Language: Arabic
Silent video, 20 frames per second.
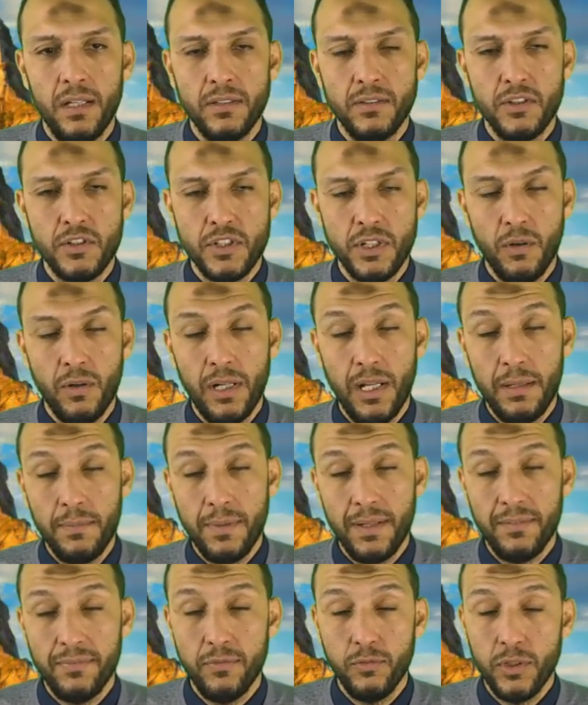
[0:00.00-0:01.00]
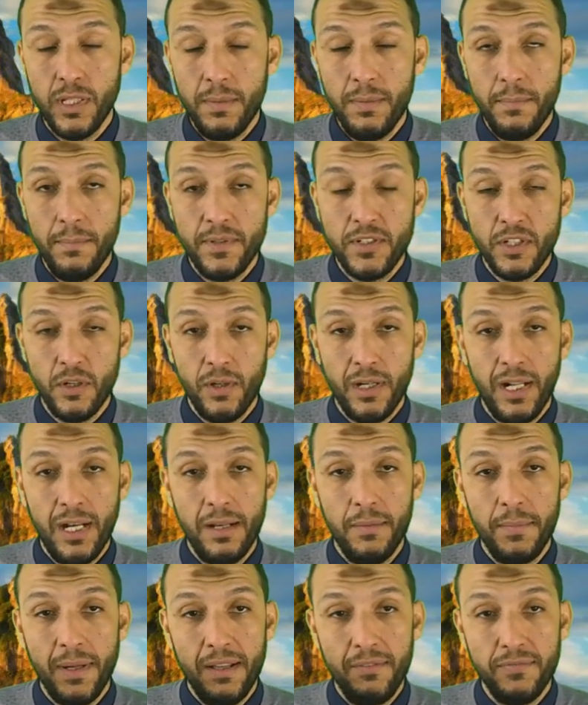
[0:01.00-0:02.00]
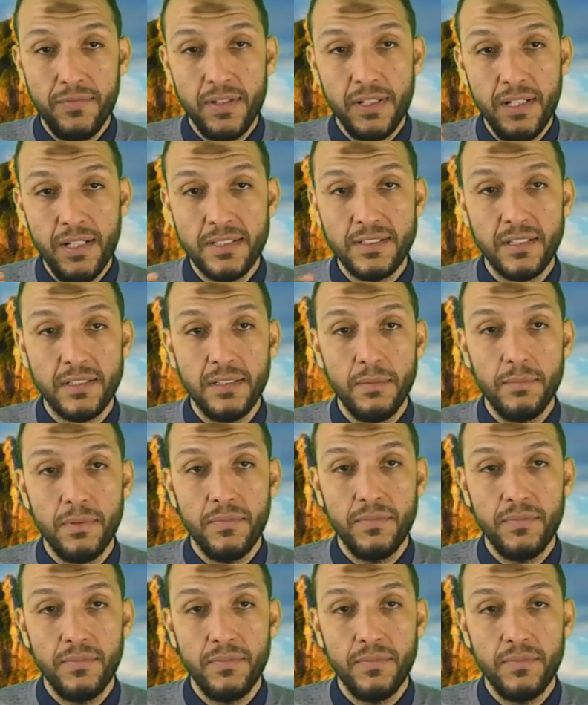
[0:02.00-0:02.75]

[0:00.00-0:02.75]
تشاور على الملف ودايما بنشاور على الملف اللي احنا سطبنا